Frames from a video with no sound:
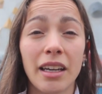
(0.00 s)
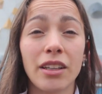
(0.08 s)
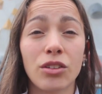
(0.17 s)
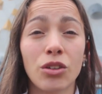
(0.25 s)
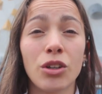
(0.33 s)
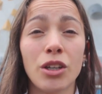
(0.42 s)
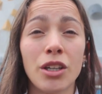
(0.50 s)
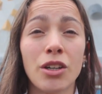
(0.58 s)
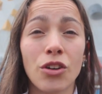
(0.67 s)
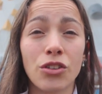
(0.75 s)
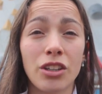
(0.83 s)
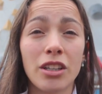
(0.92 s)
que
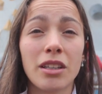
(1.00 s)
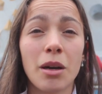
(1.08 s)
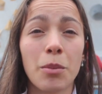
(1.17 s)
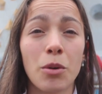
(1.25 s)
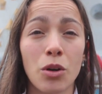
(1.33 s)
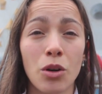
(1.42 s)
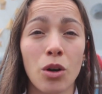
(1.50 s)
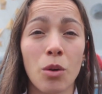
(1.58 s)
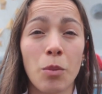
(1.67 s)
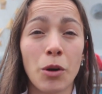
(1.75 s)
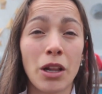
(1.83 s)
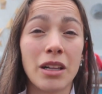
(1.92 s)
estoy contenta por,
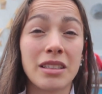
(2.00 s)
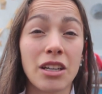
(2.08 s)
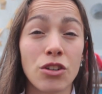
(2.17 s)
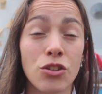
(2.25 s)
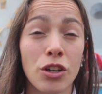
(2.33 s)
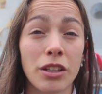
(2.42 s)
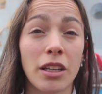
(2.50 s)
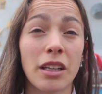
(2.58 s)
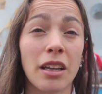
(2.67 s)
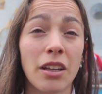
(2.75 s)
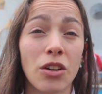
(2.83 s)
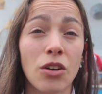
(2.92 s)
por el desarrollo que está
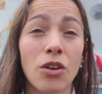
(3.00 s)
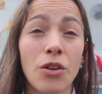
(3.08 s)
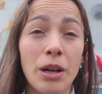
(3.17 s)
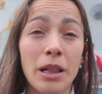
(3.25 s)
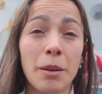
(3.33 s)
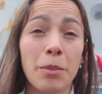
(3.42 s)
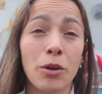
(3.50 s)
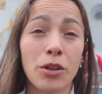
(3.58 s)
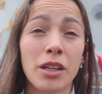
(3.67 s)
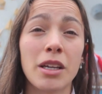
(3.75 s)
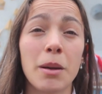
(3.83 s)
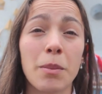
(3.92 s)
teniendo el
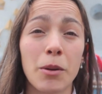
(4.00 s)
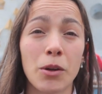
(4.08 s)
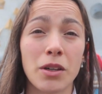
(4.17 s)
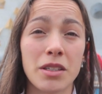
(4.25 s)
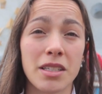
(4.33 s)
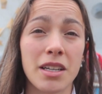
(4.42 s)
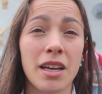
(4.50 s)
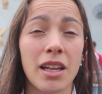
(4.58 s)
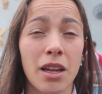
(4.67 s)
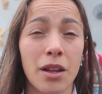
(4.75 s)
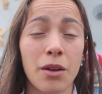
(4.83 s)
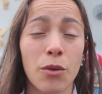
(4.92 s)
deporte y espero que
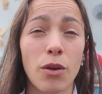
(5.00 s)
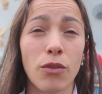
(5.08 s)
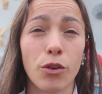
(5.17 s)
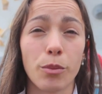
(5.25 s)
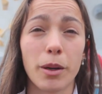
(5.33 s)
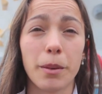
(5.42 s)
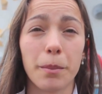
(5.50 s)
siga de igual forma.